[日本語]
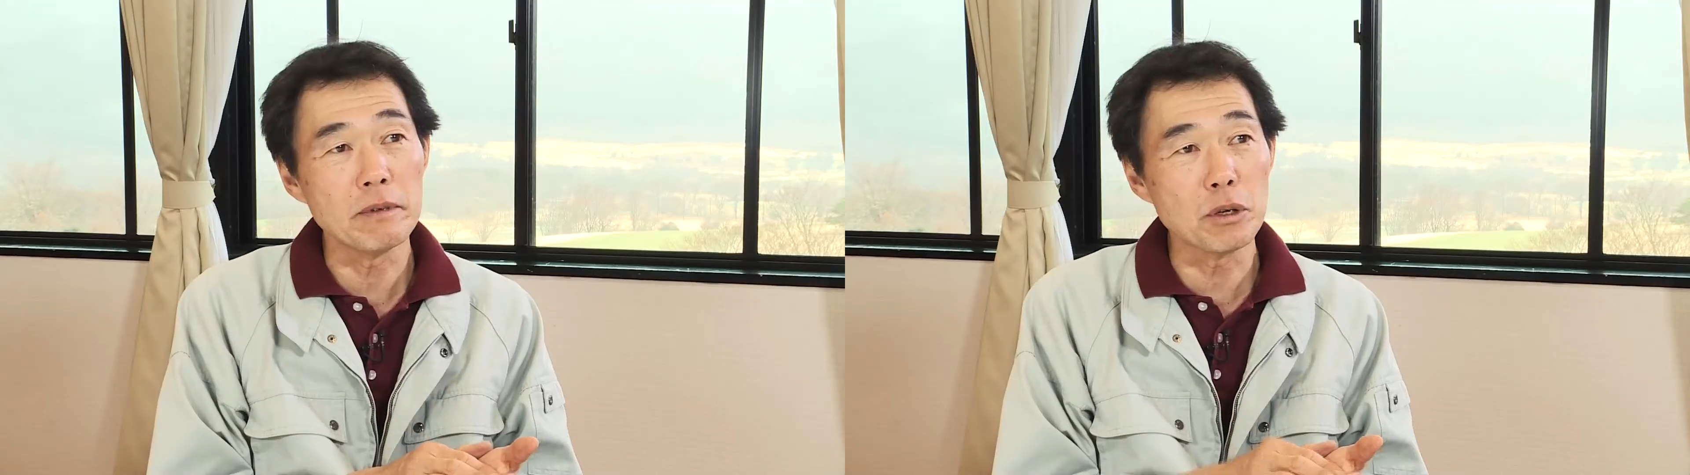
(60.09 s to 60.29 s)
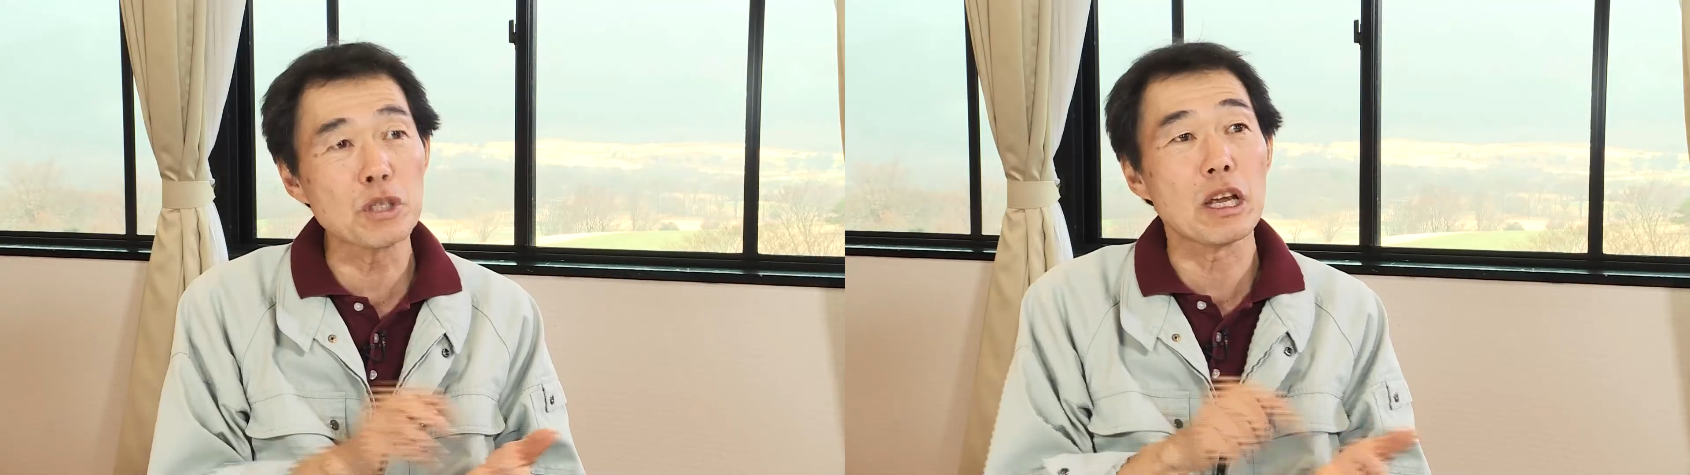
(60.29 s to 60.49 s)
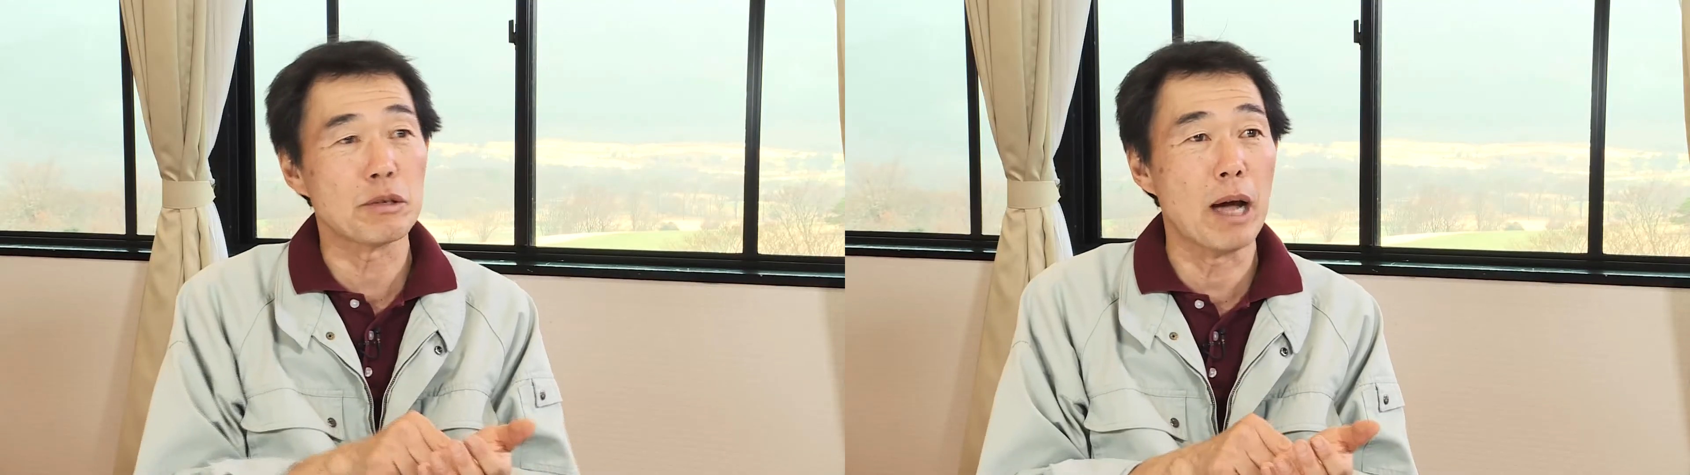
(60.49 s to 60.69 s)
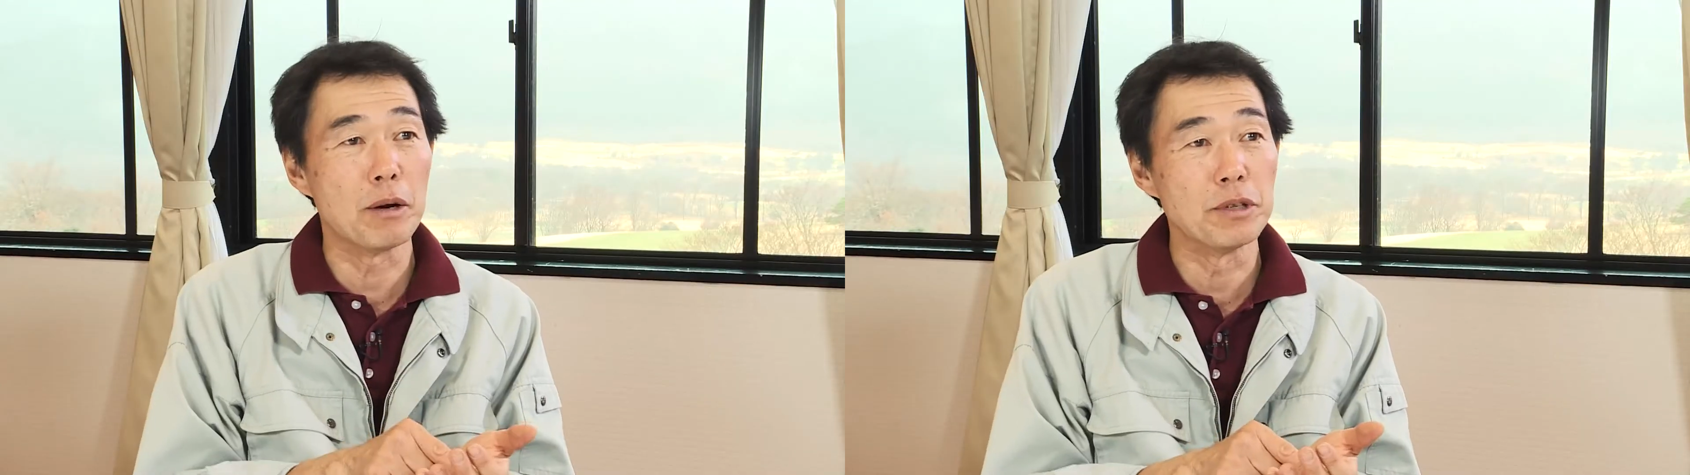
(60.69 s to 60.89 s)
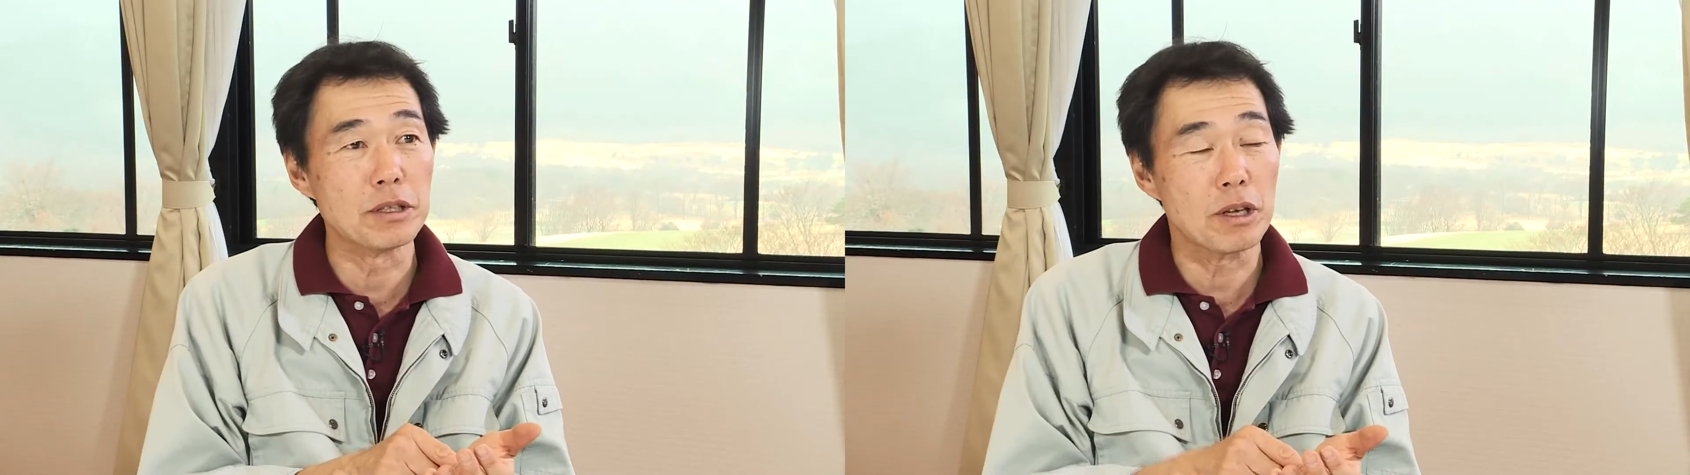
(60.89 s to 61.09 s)
良し悪しは
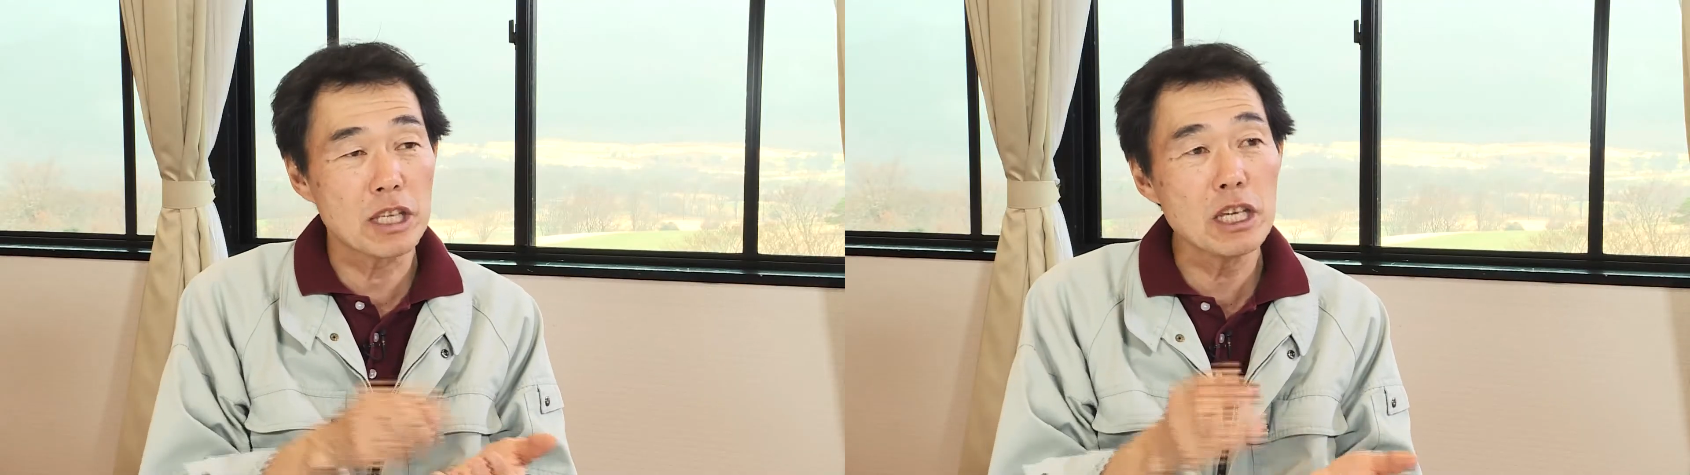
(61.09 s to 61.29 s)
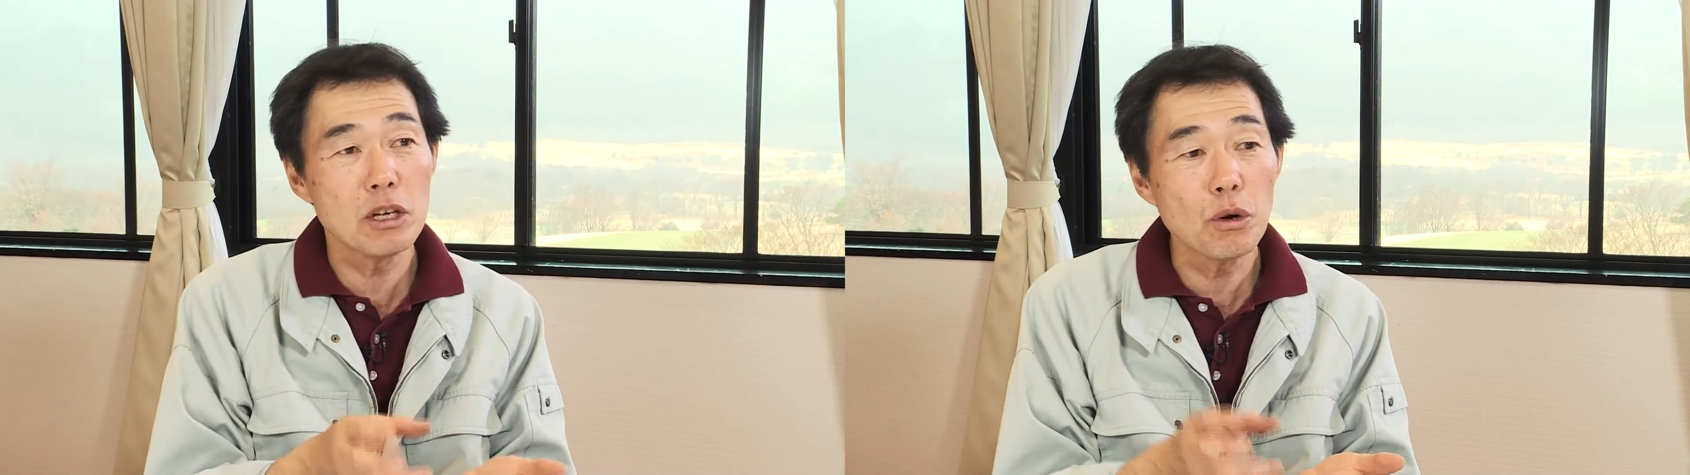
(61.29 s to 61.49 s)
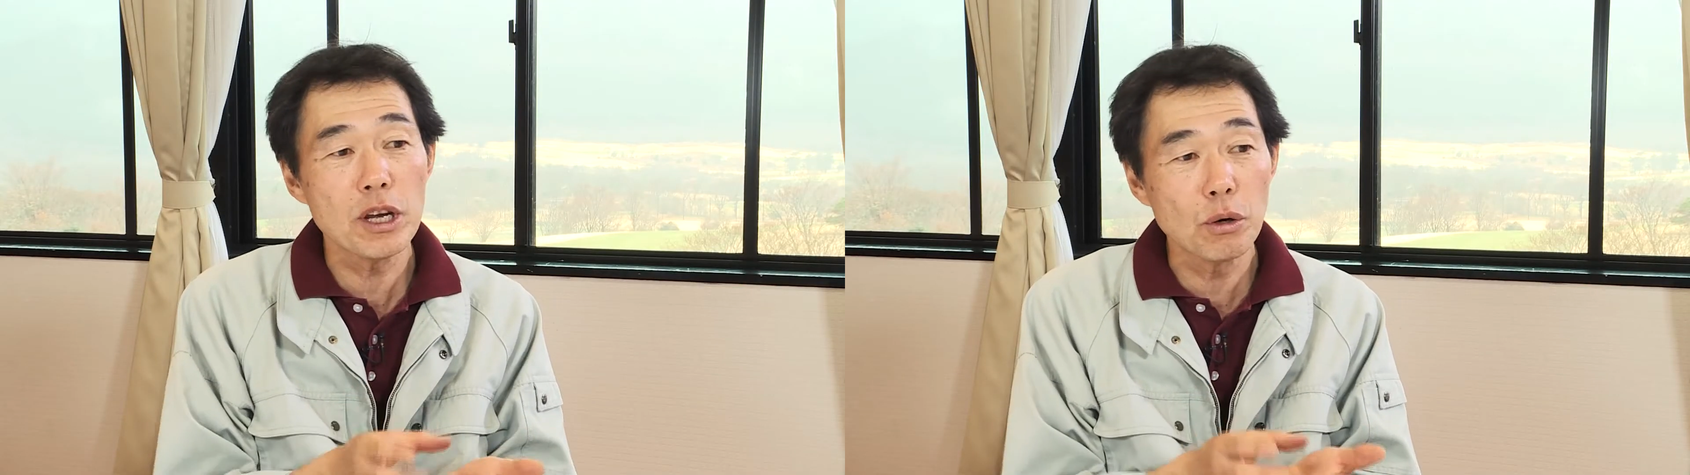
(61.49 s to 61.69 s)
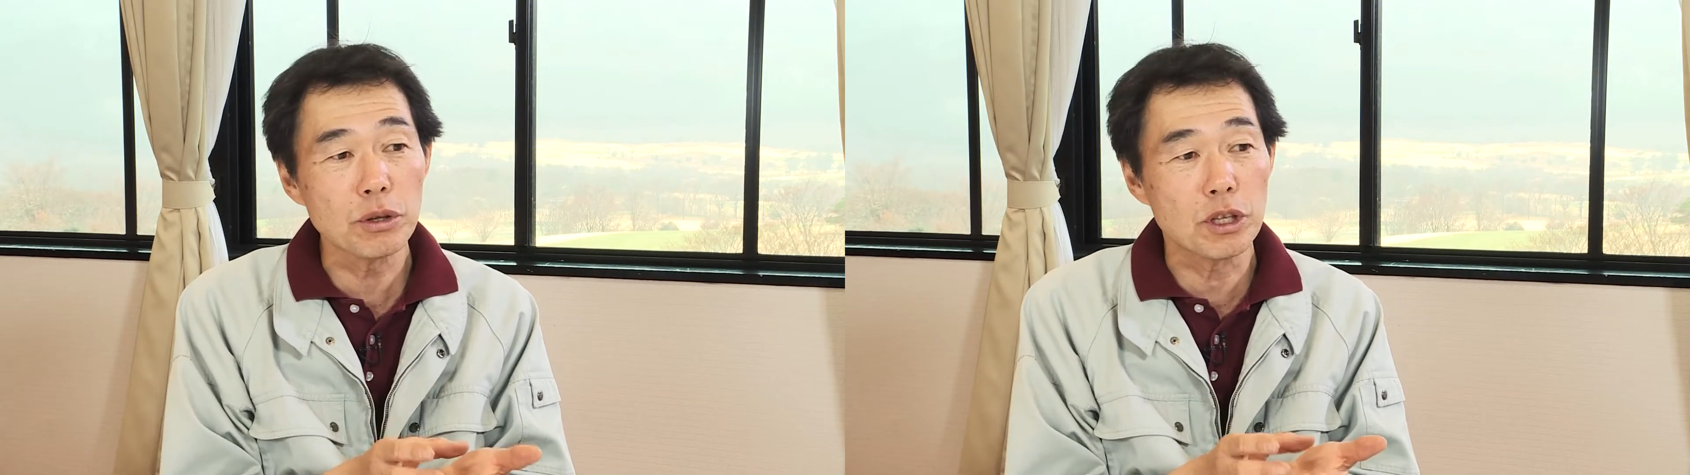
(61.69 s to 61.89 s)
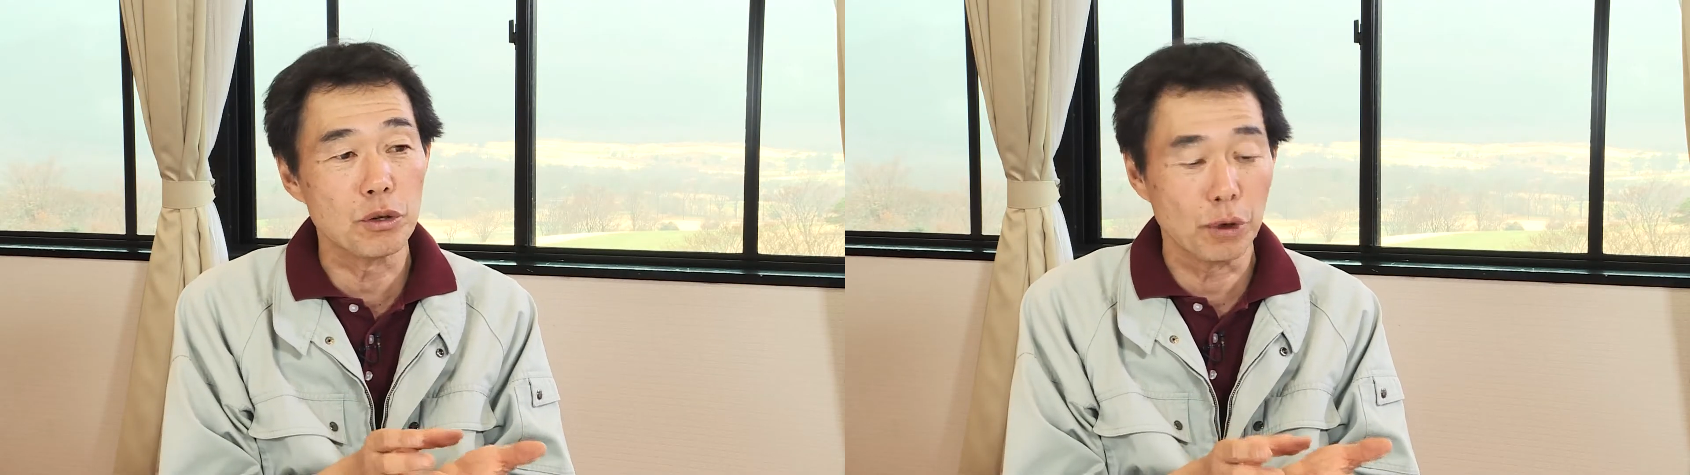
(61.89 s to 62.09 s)
あるんですけど黄色い
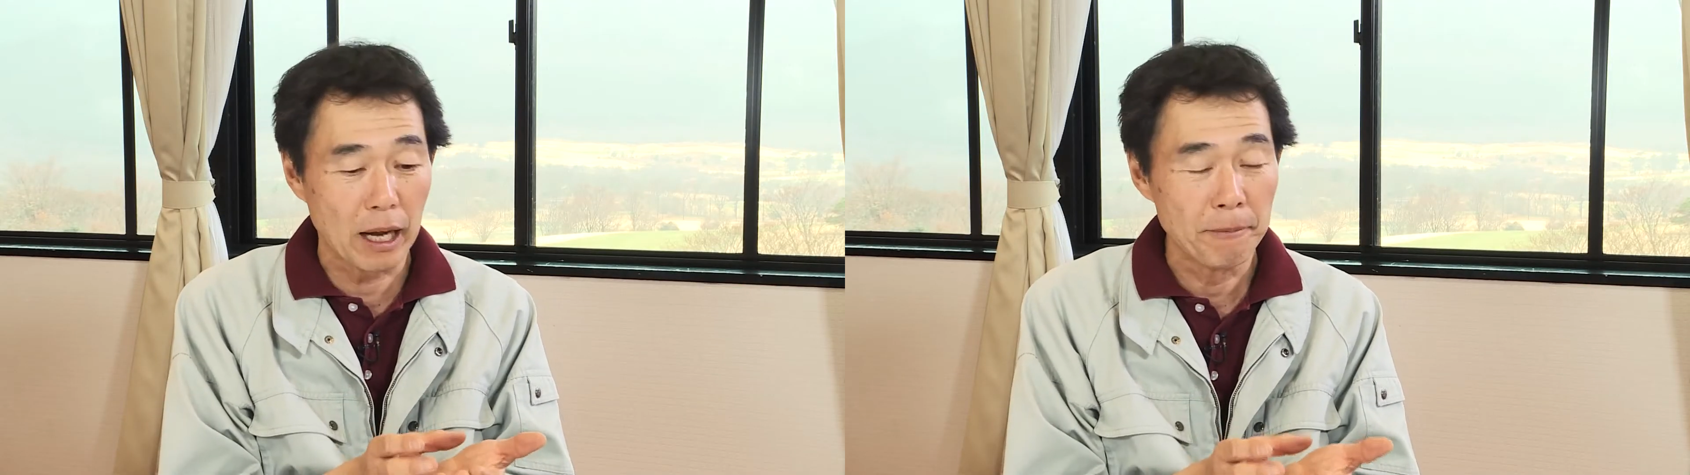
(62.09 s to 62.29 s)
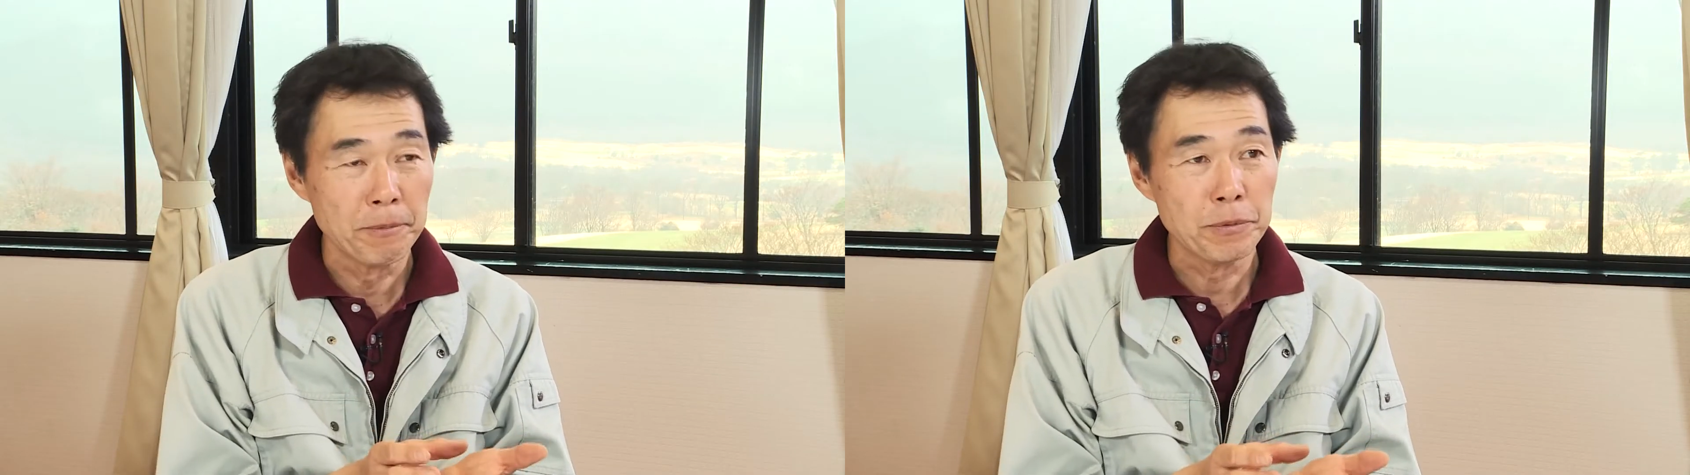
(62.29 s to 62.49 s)
色っていうのが